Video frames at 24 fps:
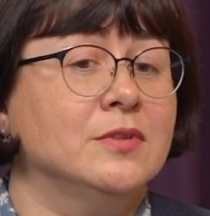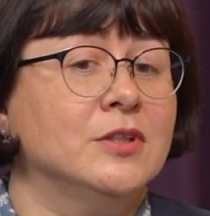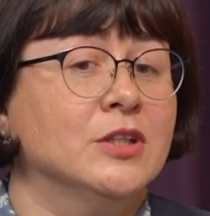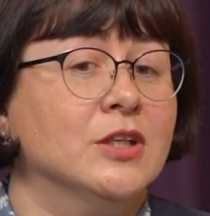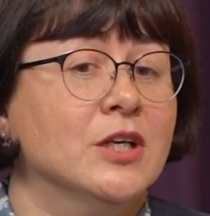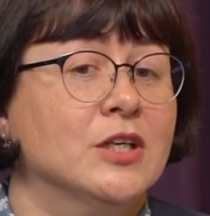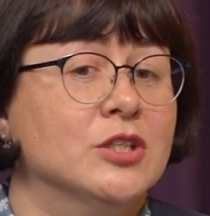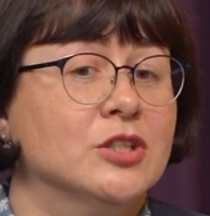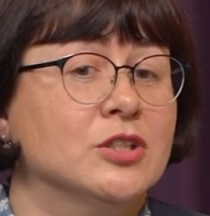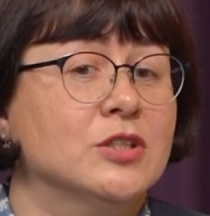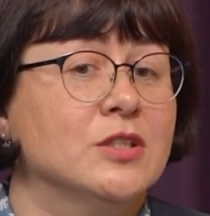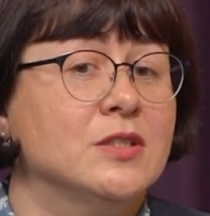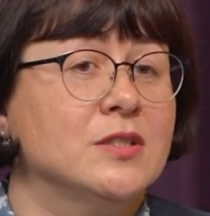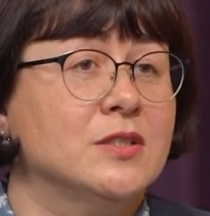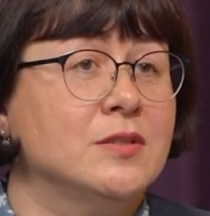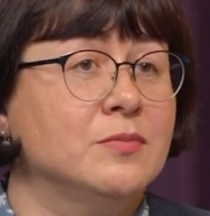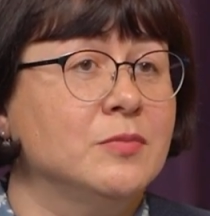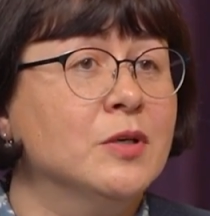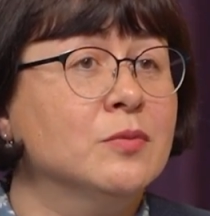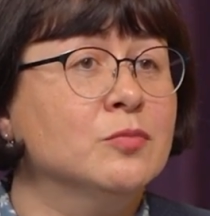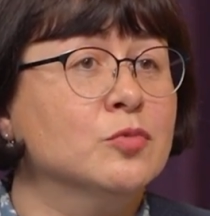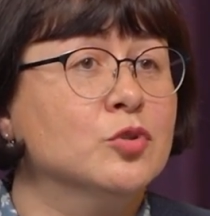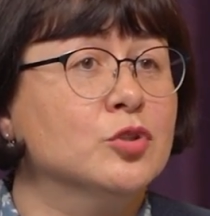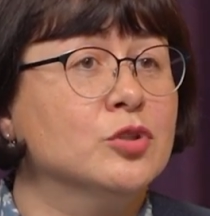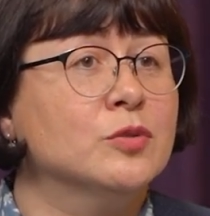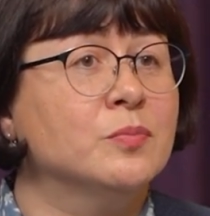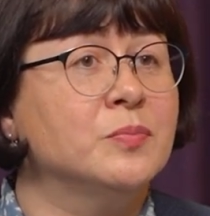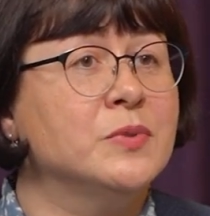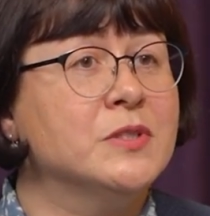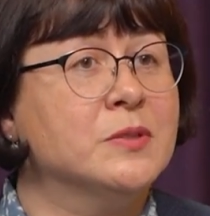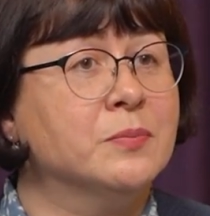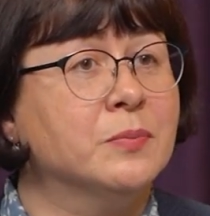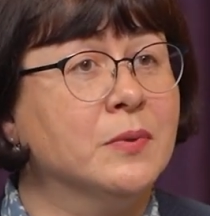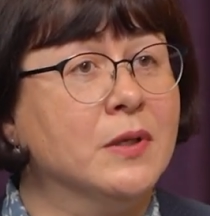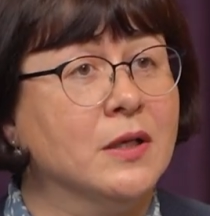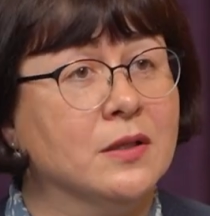не каждая семья может
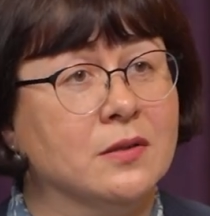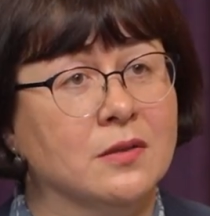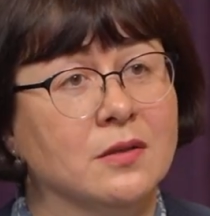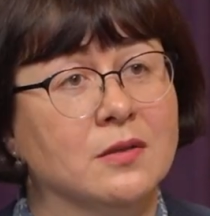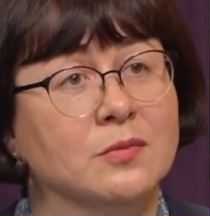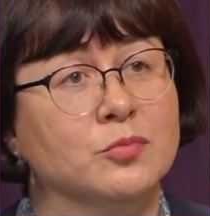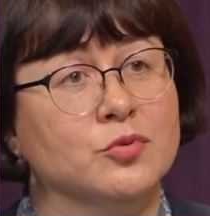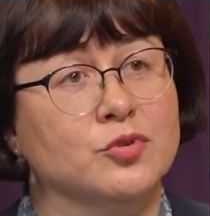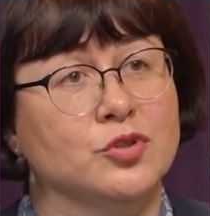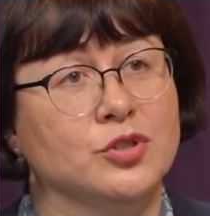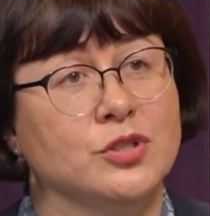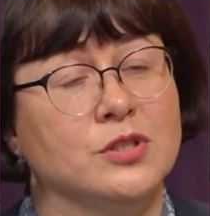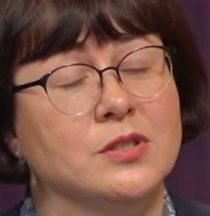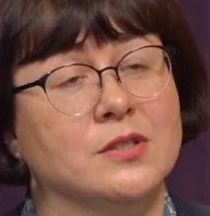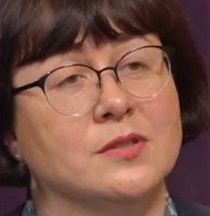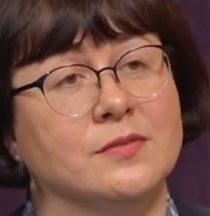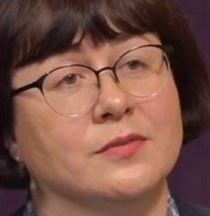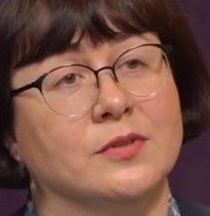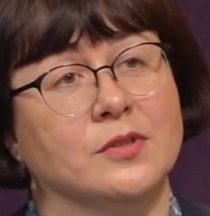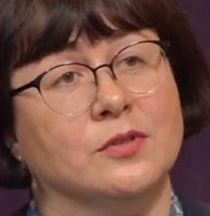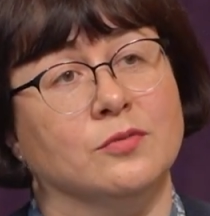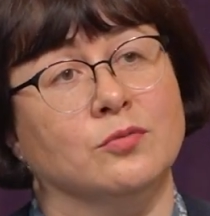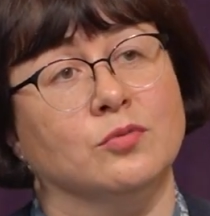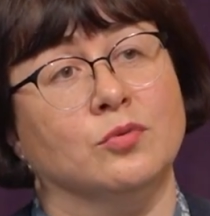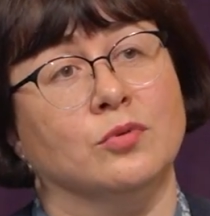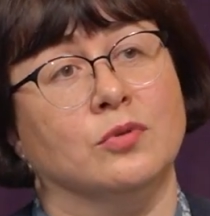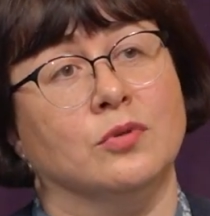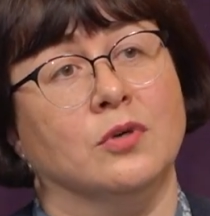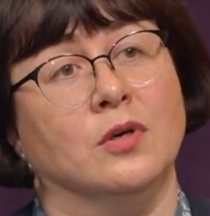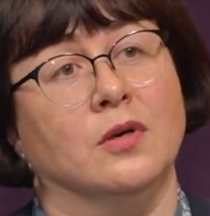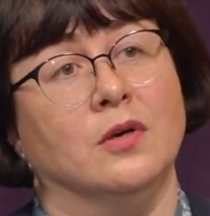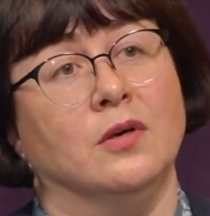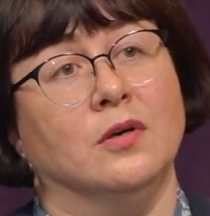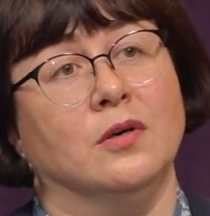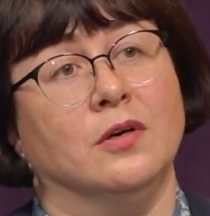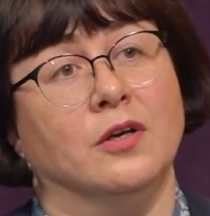бесплатно обучить своего
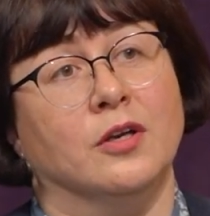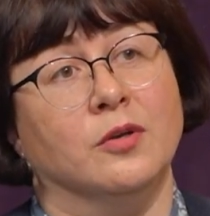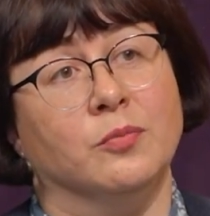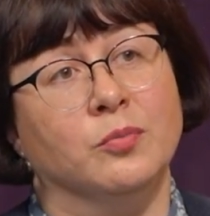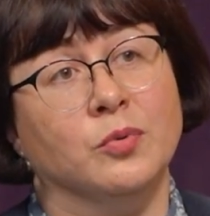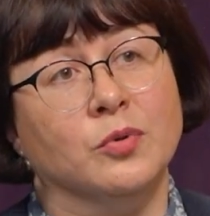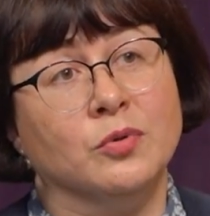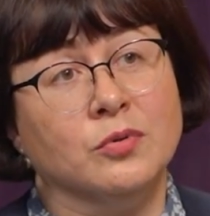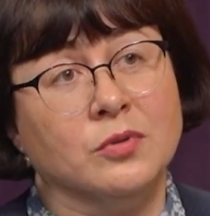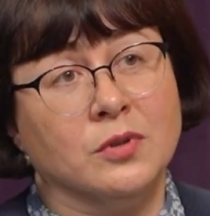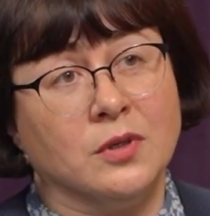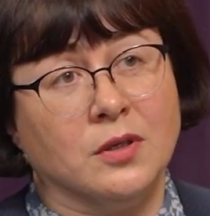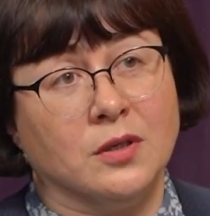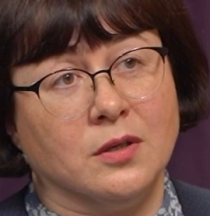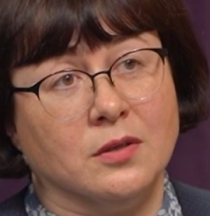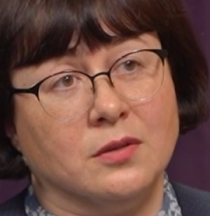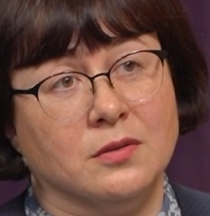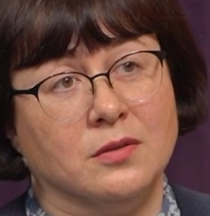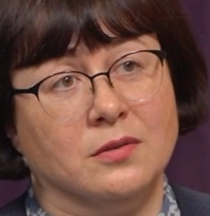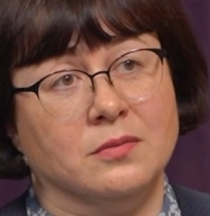ребенка,